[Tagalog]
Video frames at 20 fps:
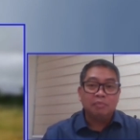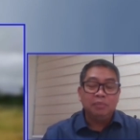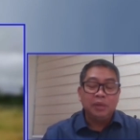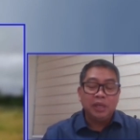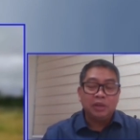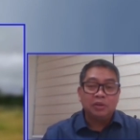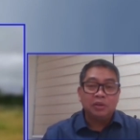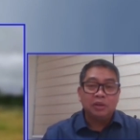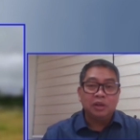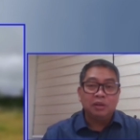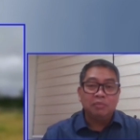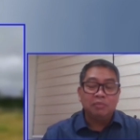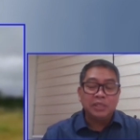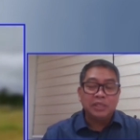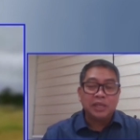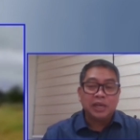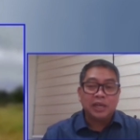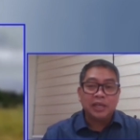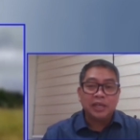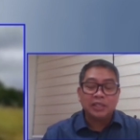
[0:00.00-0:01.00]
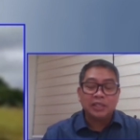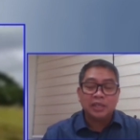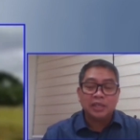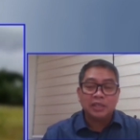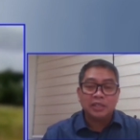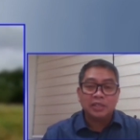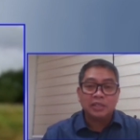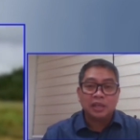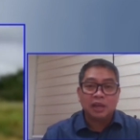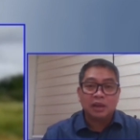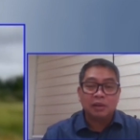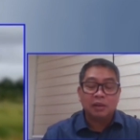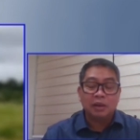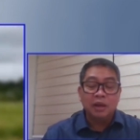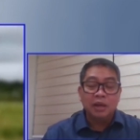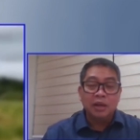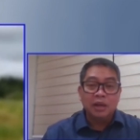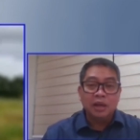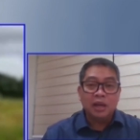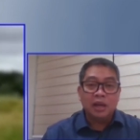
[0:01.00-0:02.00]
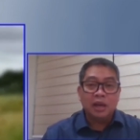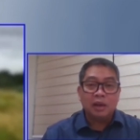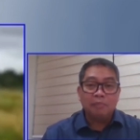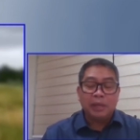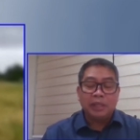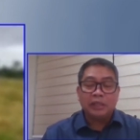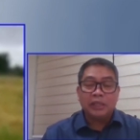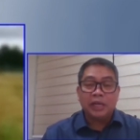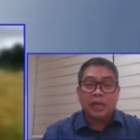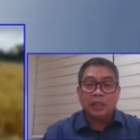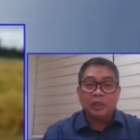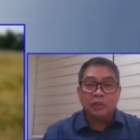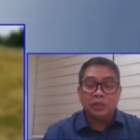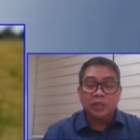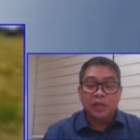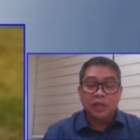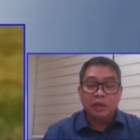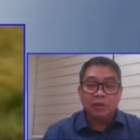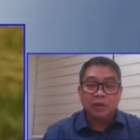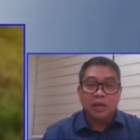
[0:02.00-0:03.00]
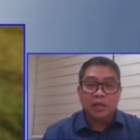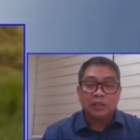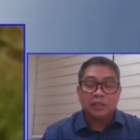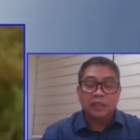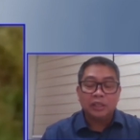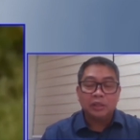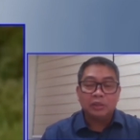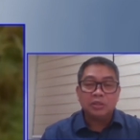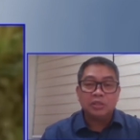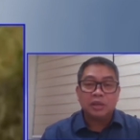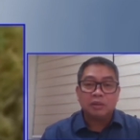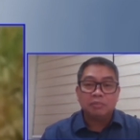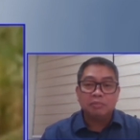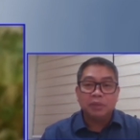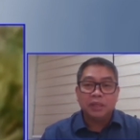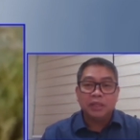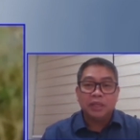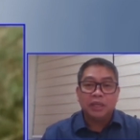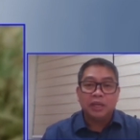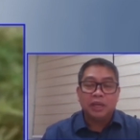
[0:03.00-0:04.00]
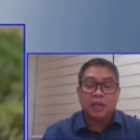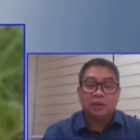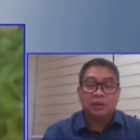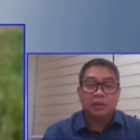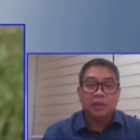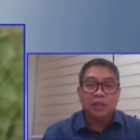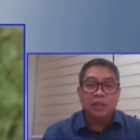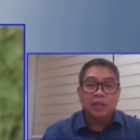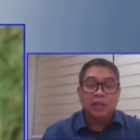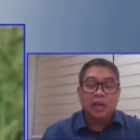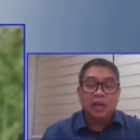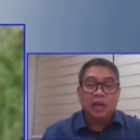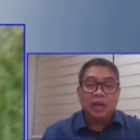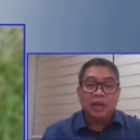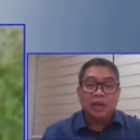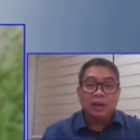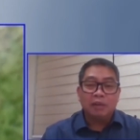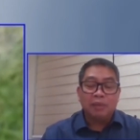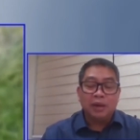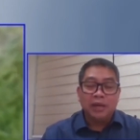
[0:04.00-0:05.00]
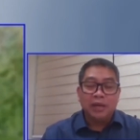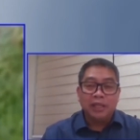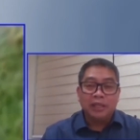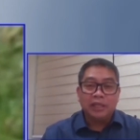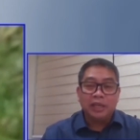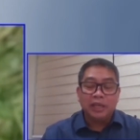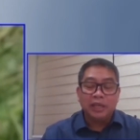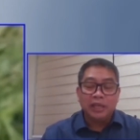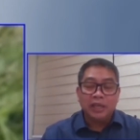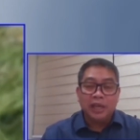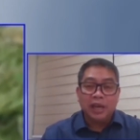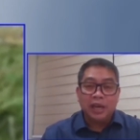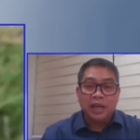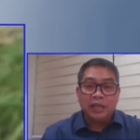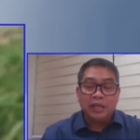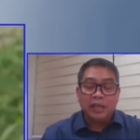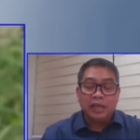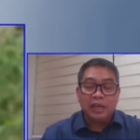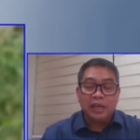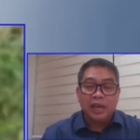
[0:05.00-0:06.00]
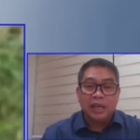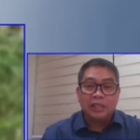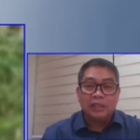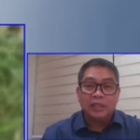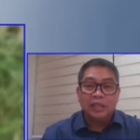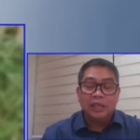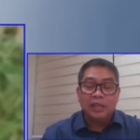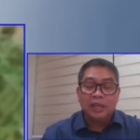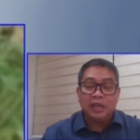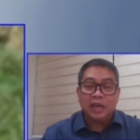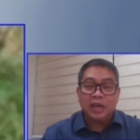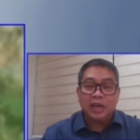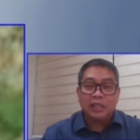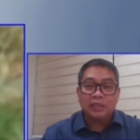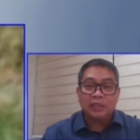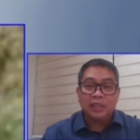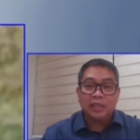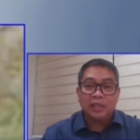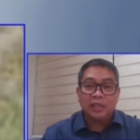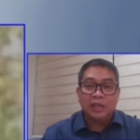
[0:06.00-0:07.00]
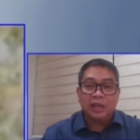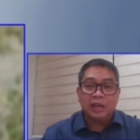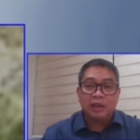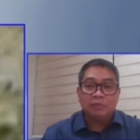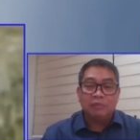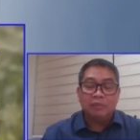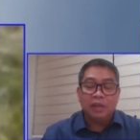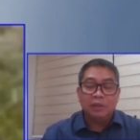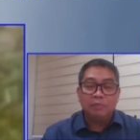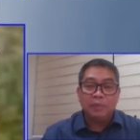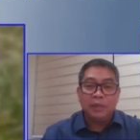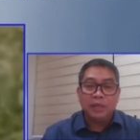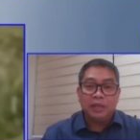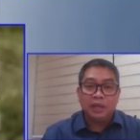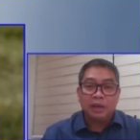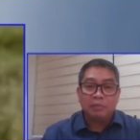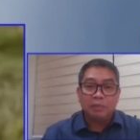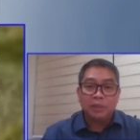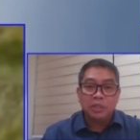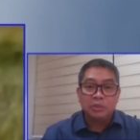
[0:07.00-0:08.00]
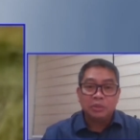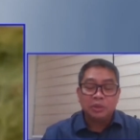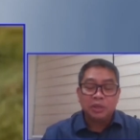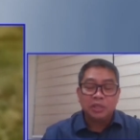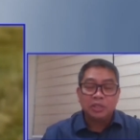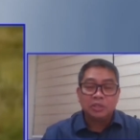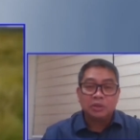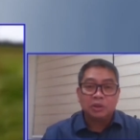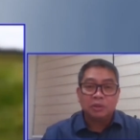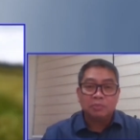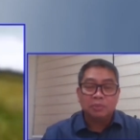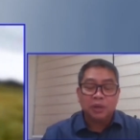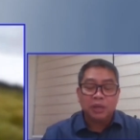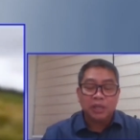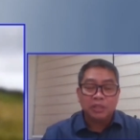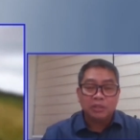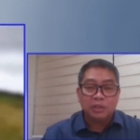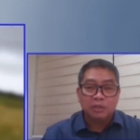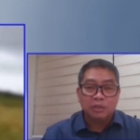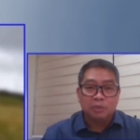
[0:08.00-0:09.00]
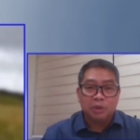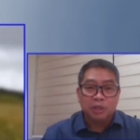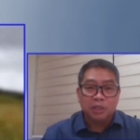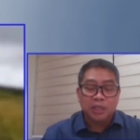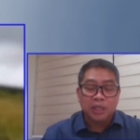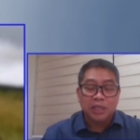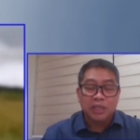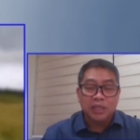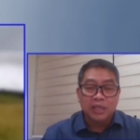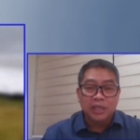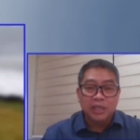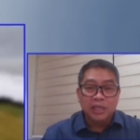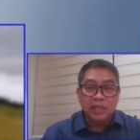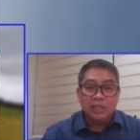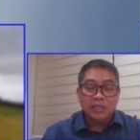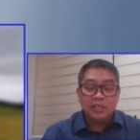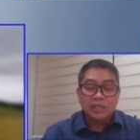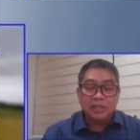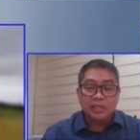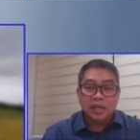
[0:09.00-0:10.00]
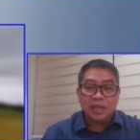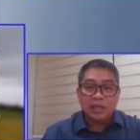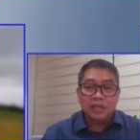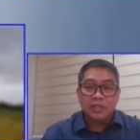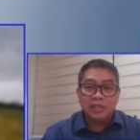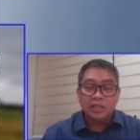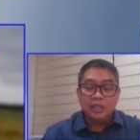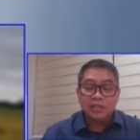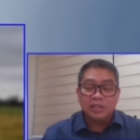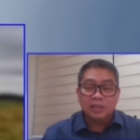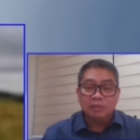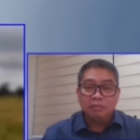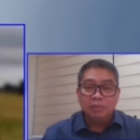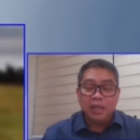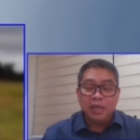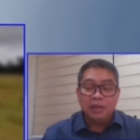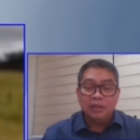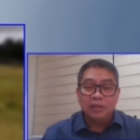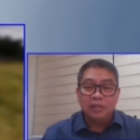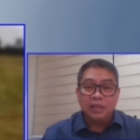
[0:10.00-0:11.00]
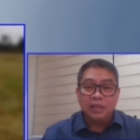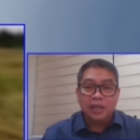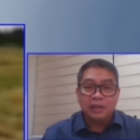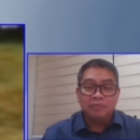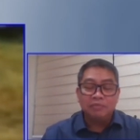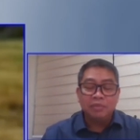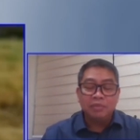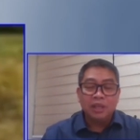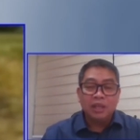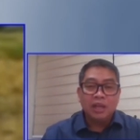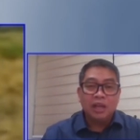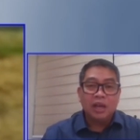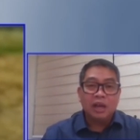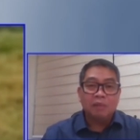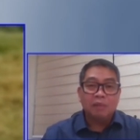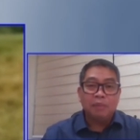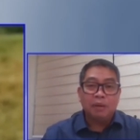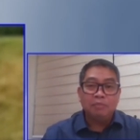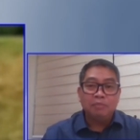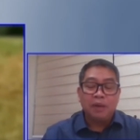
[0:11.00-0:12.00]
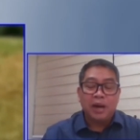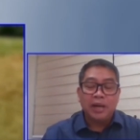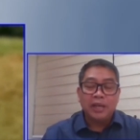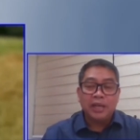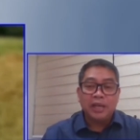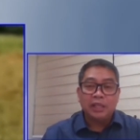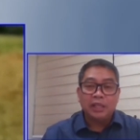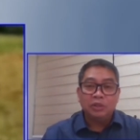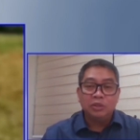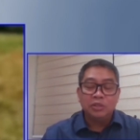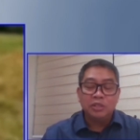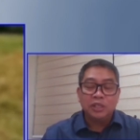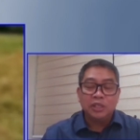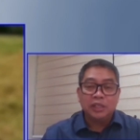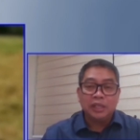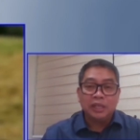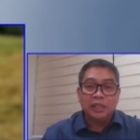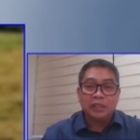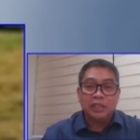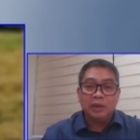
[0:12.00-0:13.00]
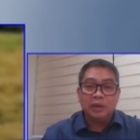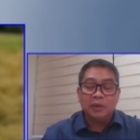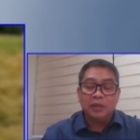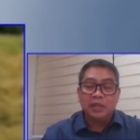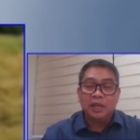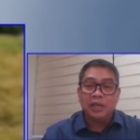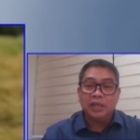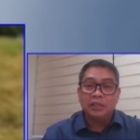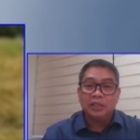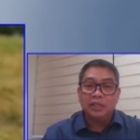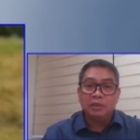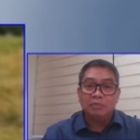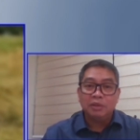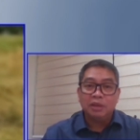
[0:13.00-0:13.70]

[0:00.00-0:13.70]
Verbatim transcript: uh, Bicol, Visayas at sa uh, apektado na lugar dito sa Mindanao. Uh, nabanggit kanina ay naglaan din ang ating uh, Philippine Crop Insurance Corporation, more than 660 million yan, uh, pambayad dun sa tinatawag